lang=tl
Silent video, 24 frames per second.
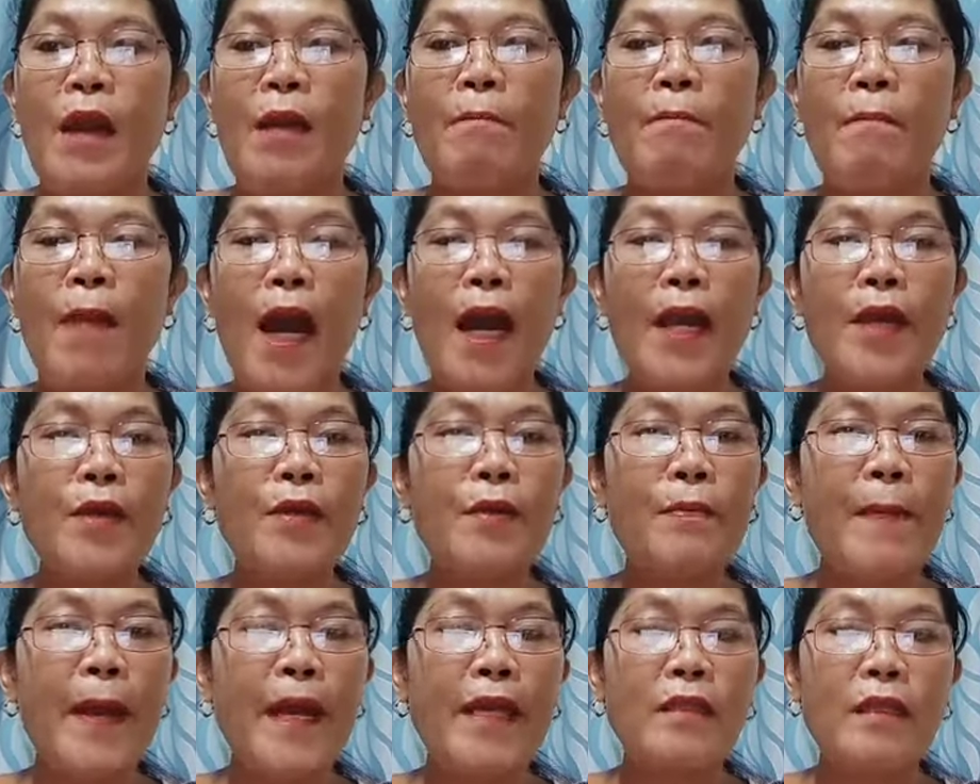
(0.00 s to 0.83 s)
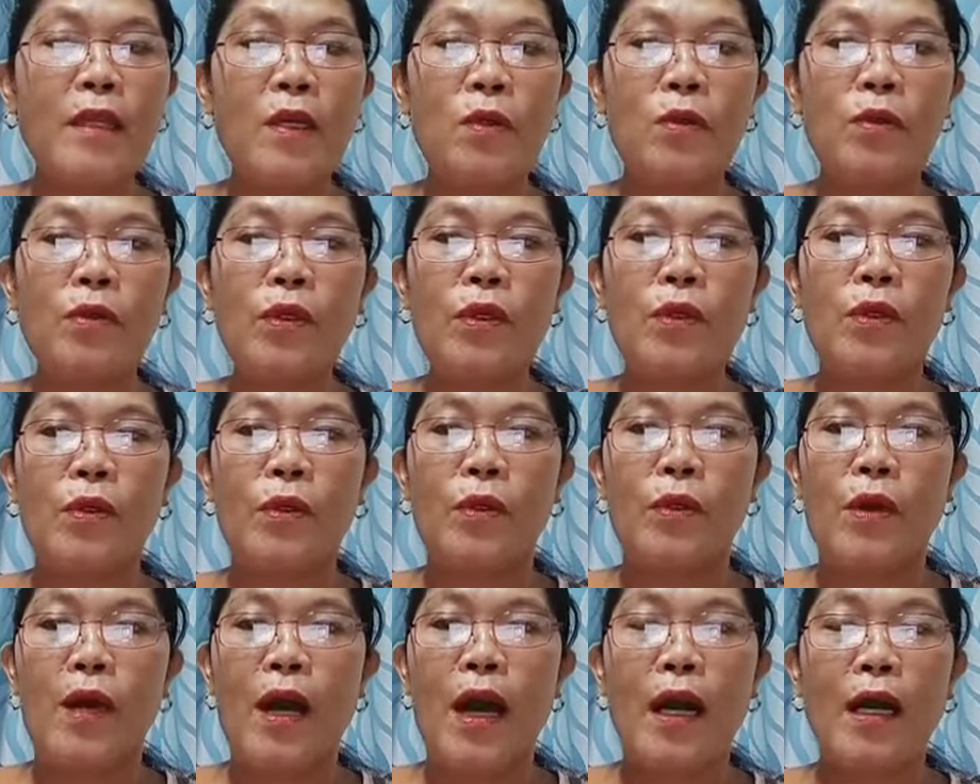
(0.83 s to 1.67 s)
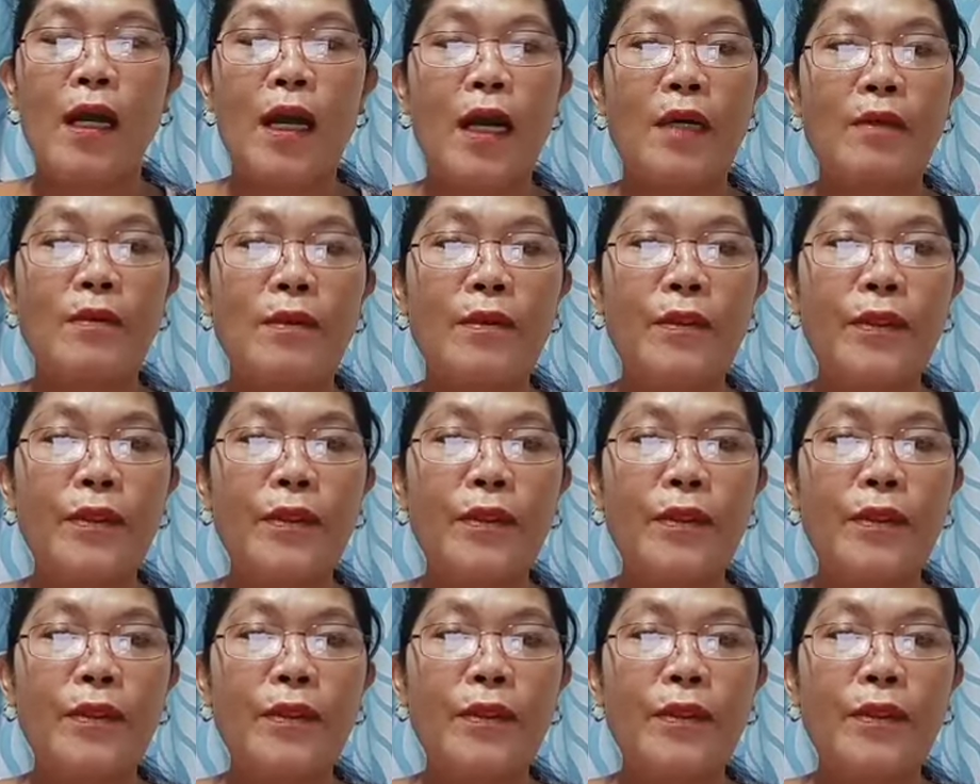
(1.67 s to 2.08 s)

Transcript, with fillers: Mayo 21 hanggang